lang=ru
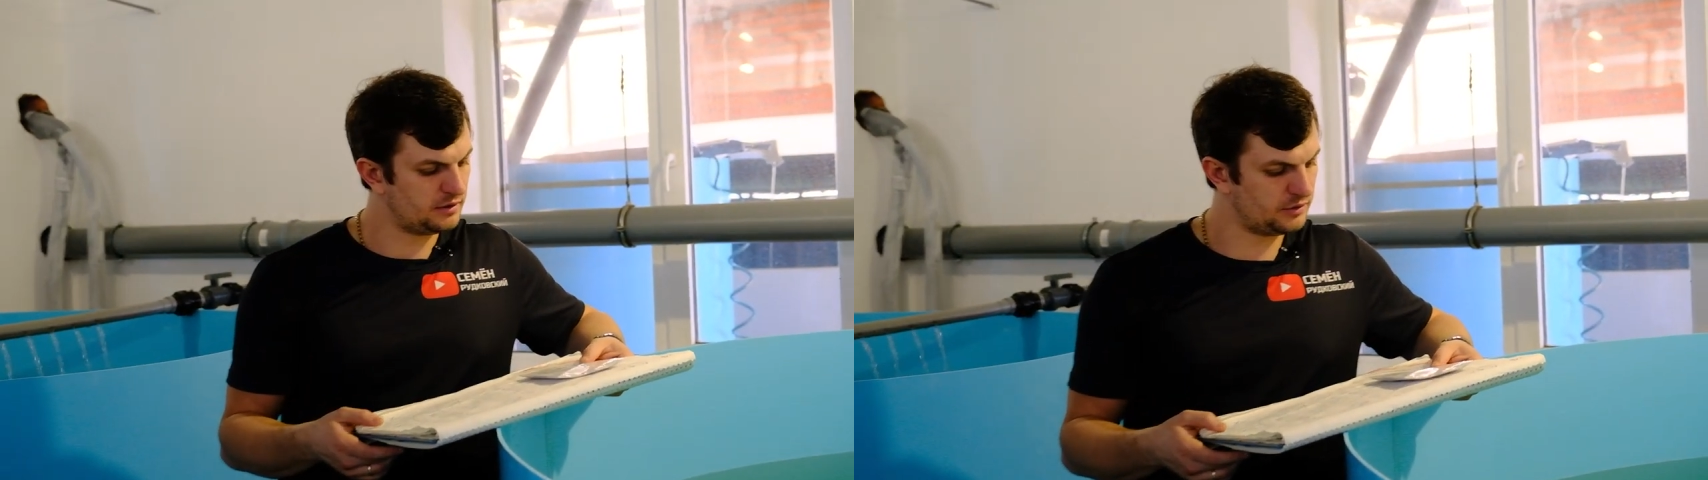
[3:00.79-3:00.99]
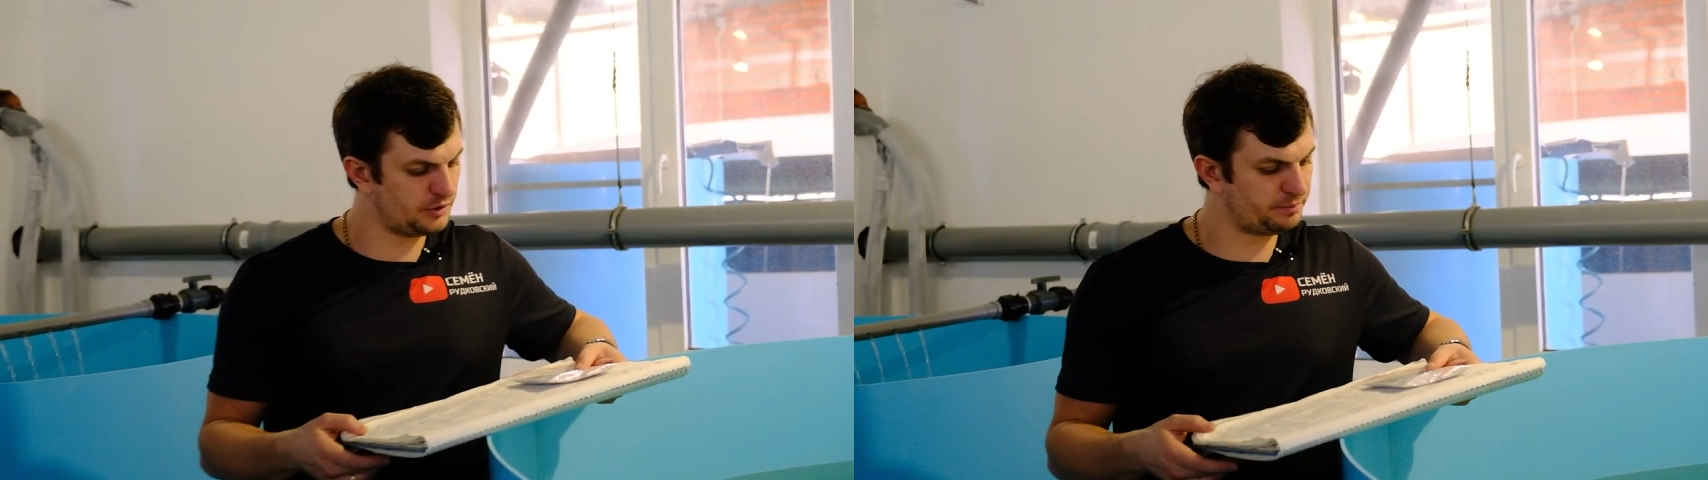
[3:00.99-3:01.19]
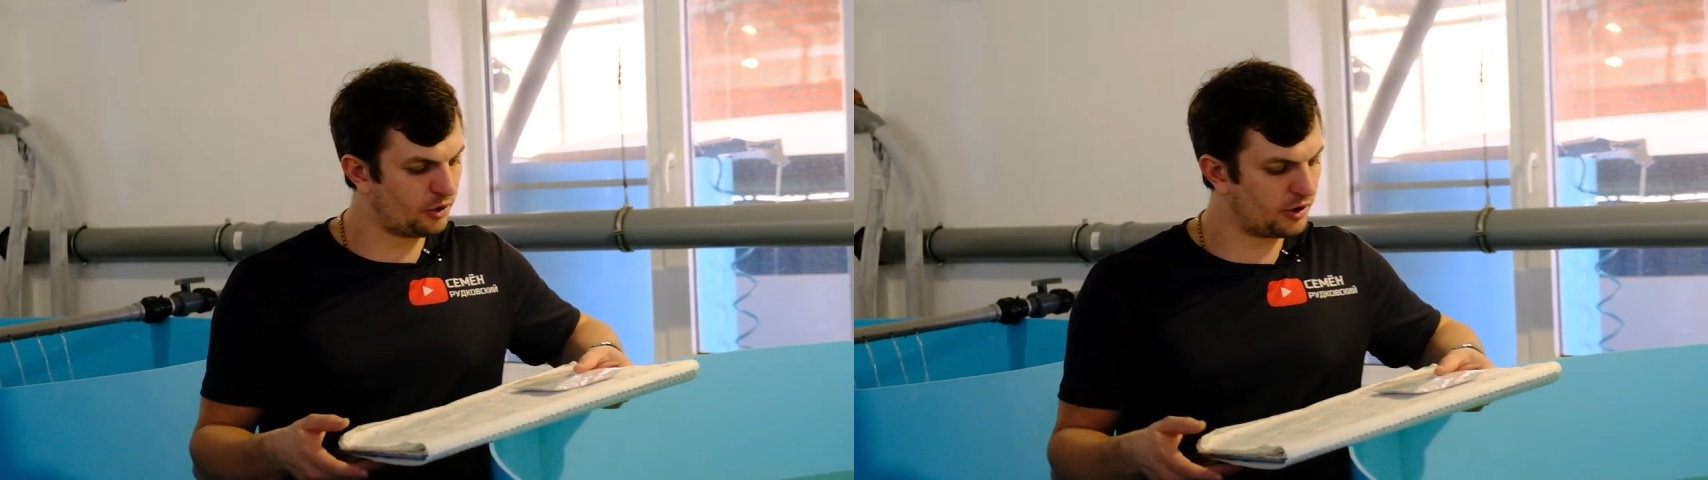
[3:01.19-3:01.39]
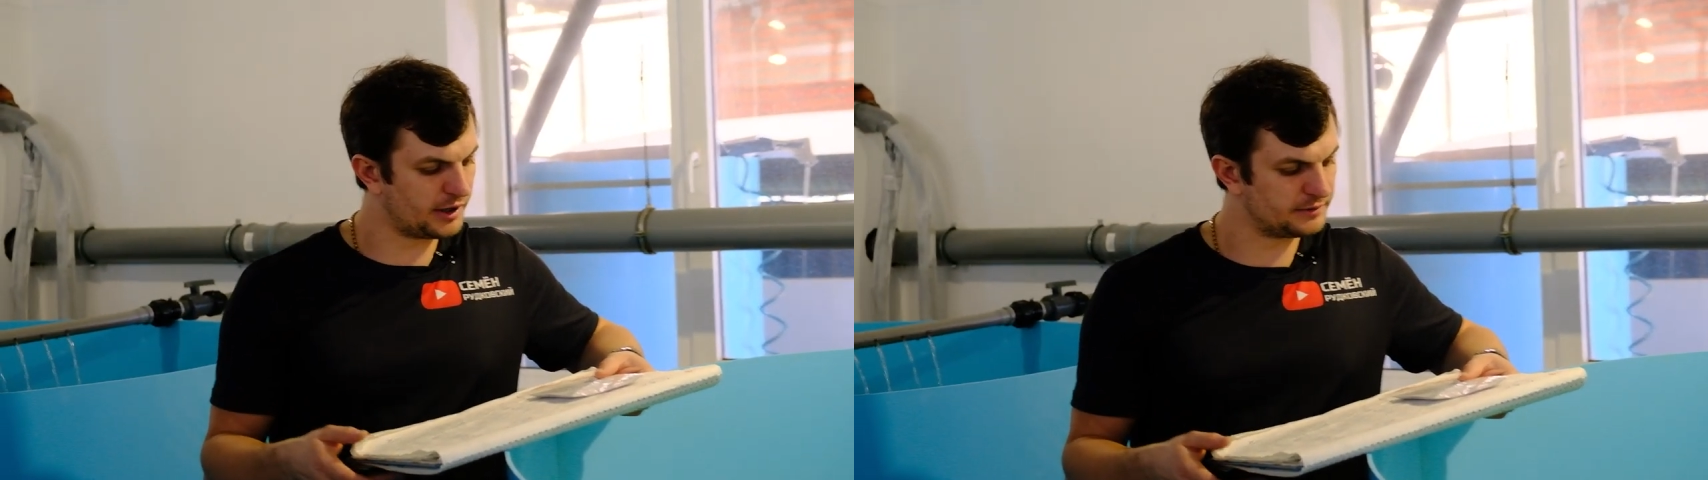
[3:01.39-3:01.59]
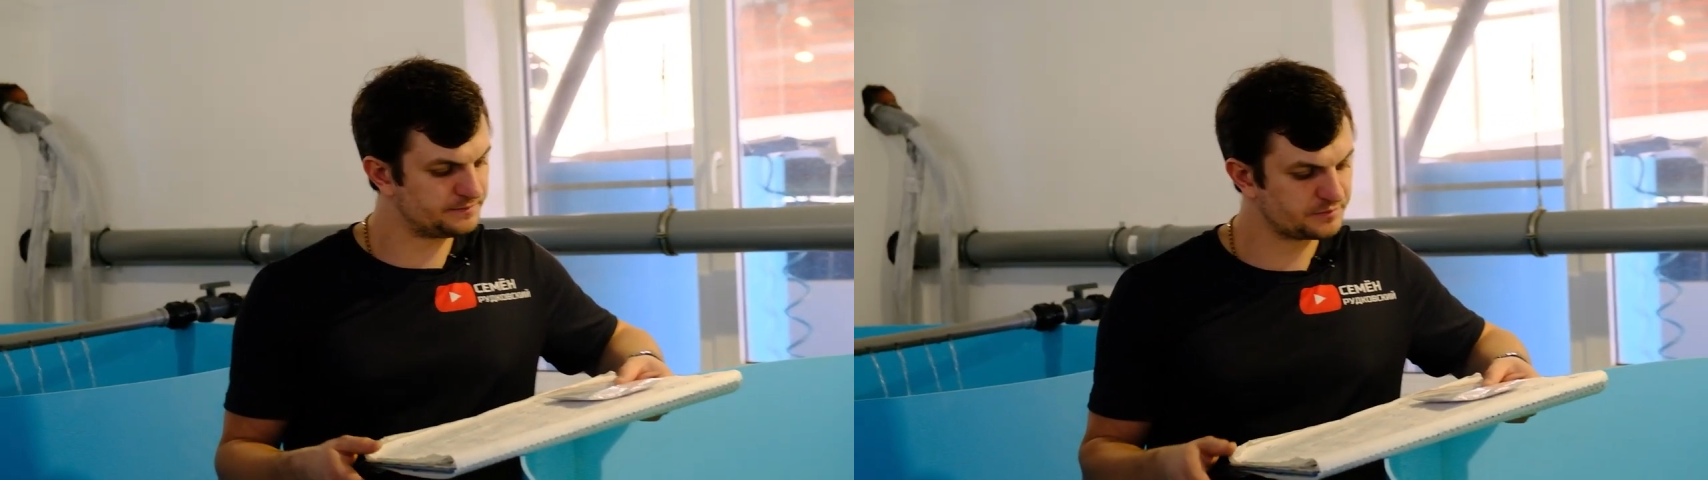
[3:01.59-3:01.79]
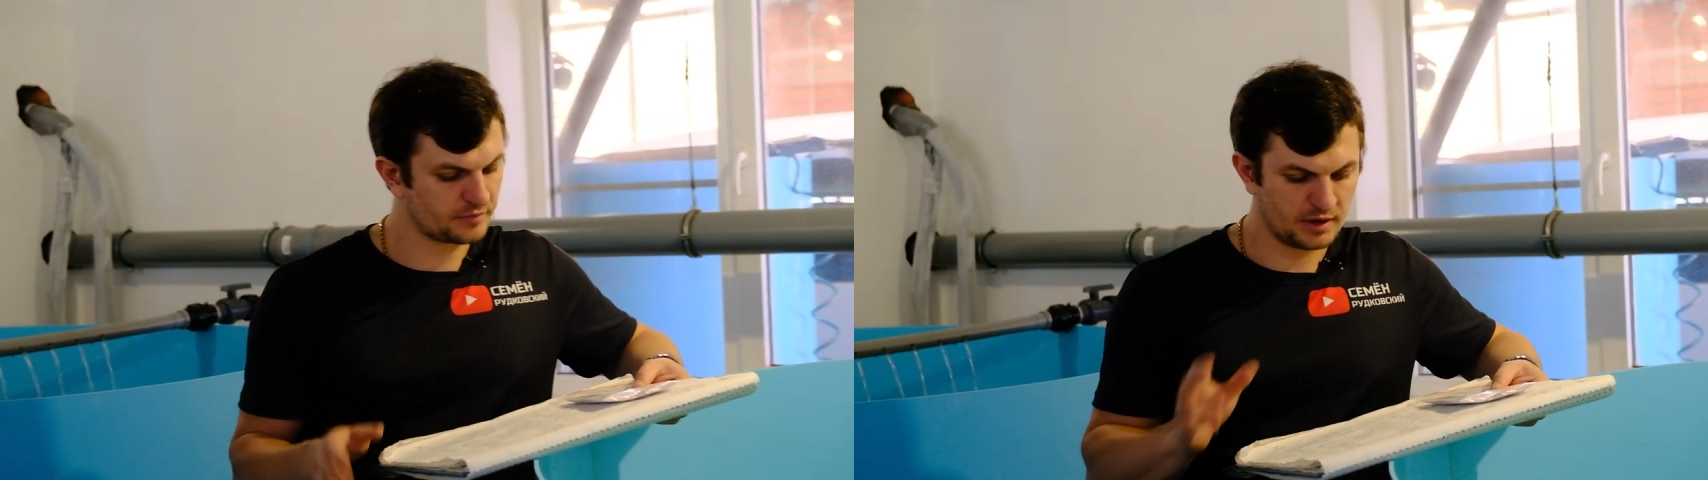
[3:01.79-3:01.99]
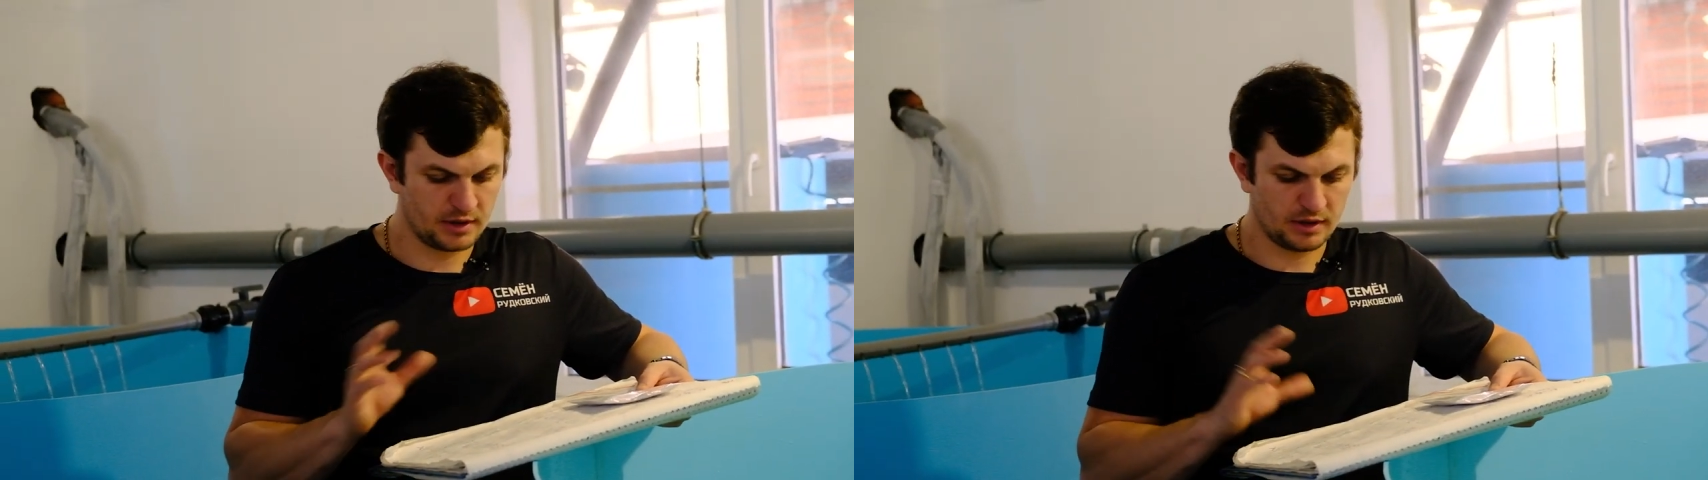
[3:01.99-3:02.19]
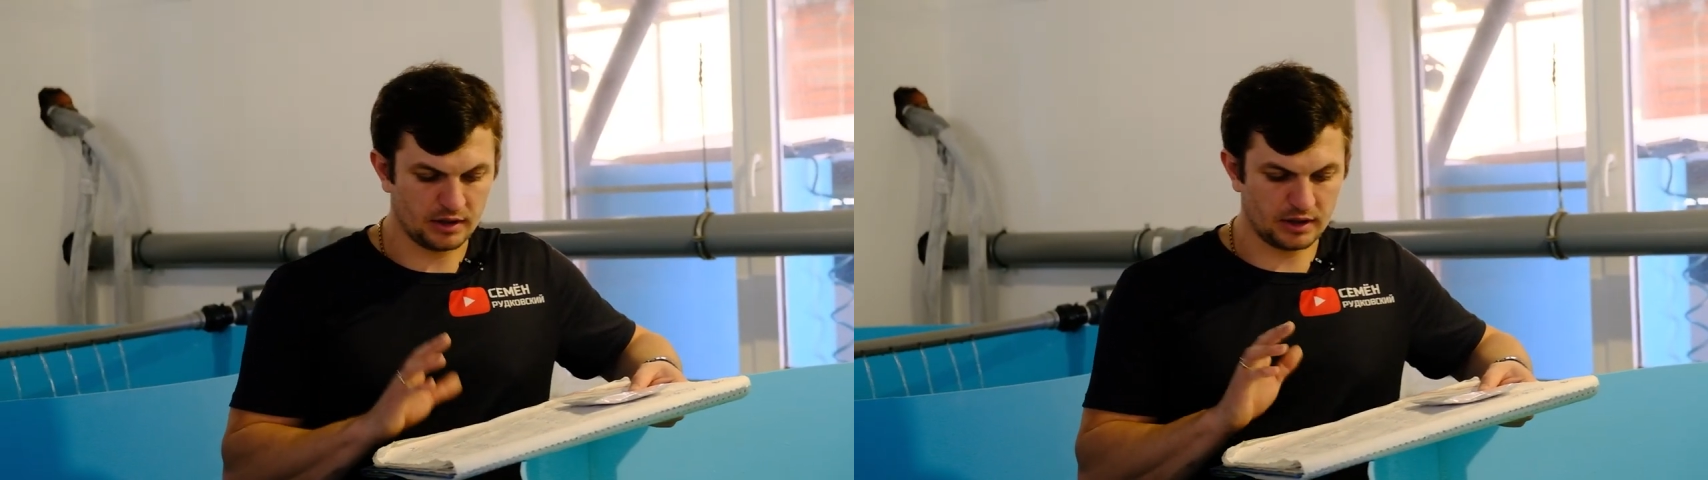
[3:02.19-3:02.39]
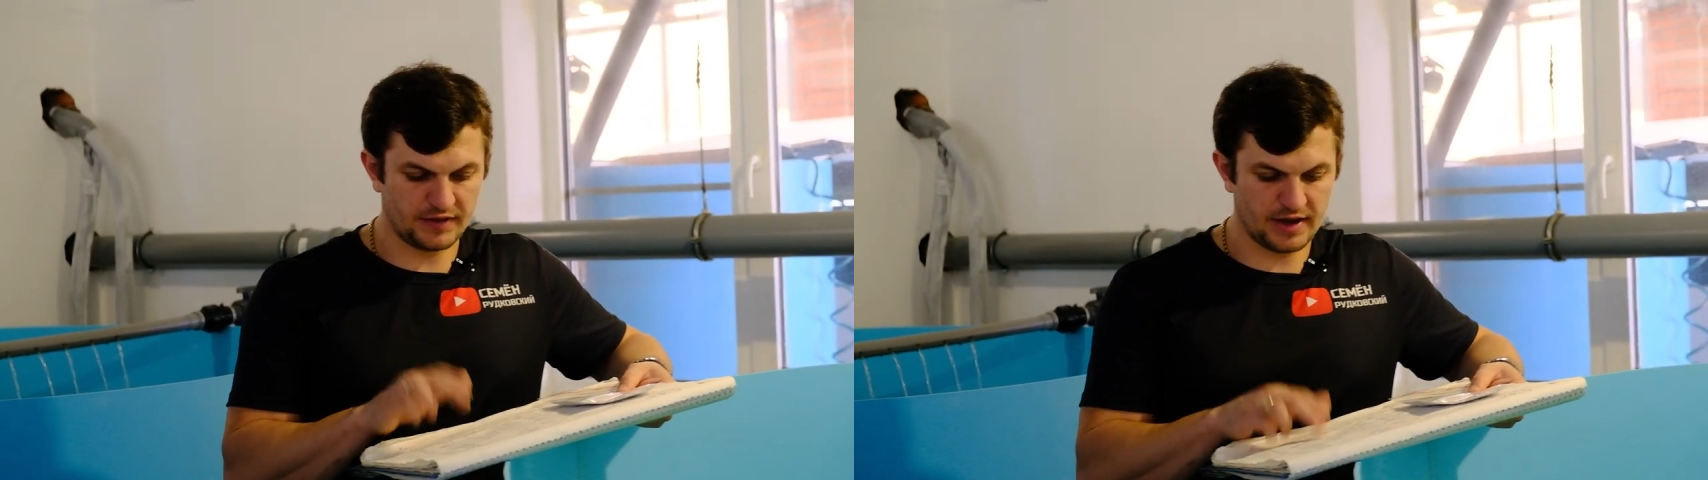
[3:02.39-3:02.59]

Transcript: неплохо. А,